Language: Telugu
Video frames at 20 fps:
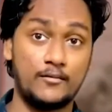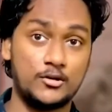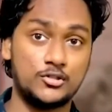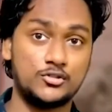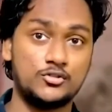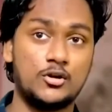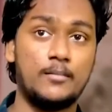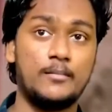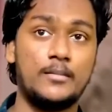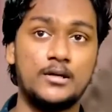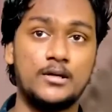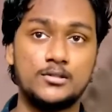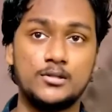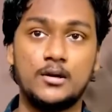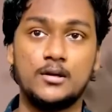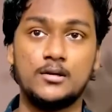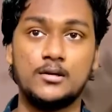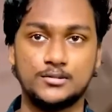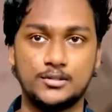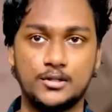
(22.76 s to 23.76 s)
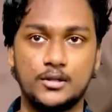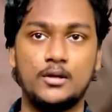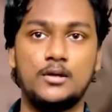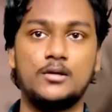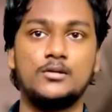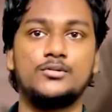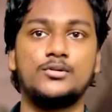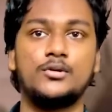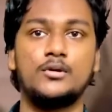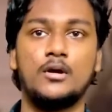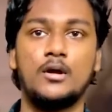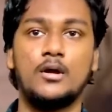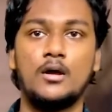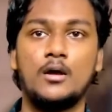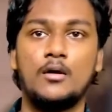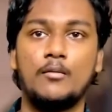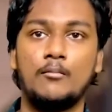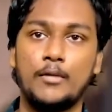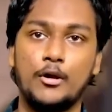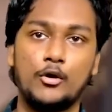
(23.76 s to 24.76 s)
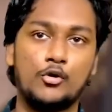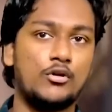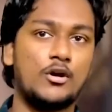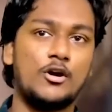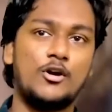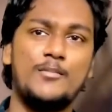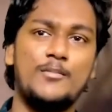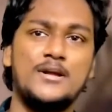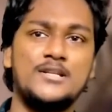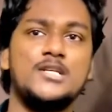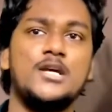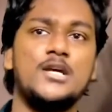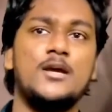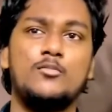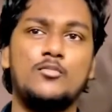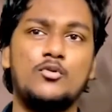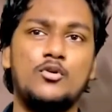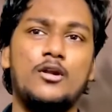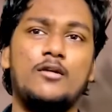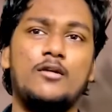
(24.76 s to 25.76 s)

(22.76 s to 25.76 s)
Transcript: సో మై ఫస్ట్ నామినేషన్ ఇస్ దినేష్ మీకు నాకు మధ్య ఏం